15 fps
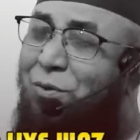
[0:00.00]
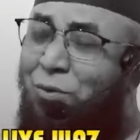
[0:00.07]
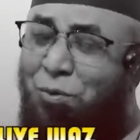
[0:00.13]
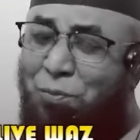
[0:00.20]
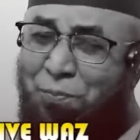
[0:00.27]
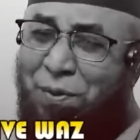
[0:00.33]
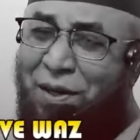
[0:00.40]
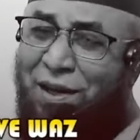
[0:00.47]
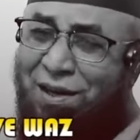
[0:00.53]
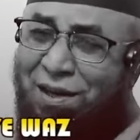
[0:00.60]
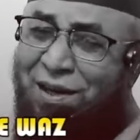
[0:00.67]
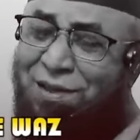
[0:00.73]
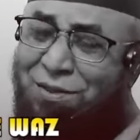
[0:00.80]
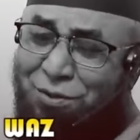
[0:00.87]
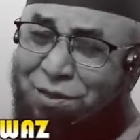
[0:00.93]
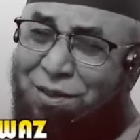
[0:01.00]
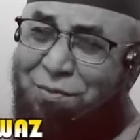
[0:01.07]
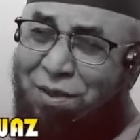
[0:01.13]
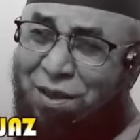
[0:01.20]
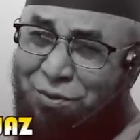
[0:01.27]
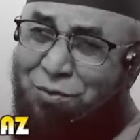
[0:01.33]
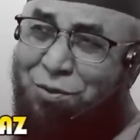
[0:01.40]
রূপরেখায় যদি
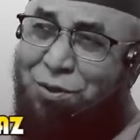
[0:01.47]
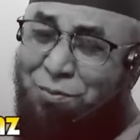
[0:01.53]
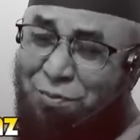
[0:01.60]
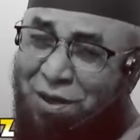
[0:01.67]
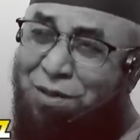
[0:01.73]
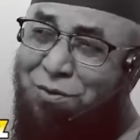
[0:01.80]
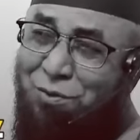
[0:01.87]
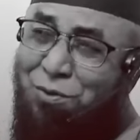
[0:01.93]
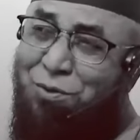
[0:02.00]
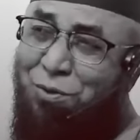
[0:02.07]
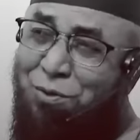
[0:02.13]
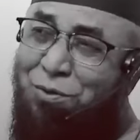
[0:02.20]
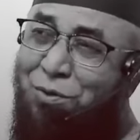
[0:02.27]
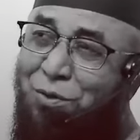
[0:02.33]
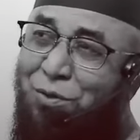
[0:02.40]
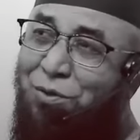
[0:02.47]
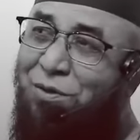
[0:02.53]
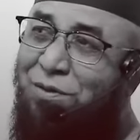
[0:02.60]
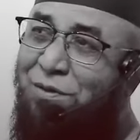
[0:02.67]
মানুষ মানুষ হতো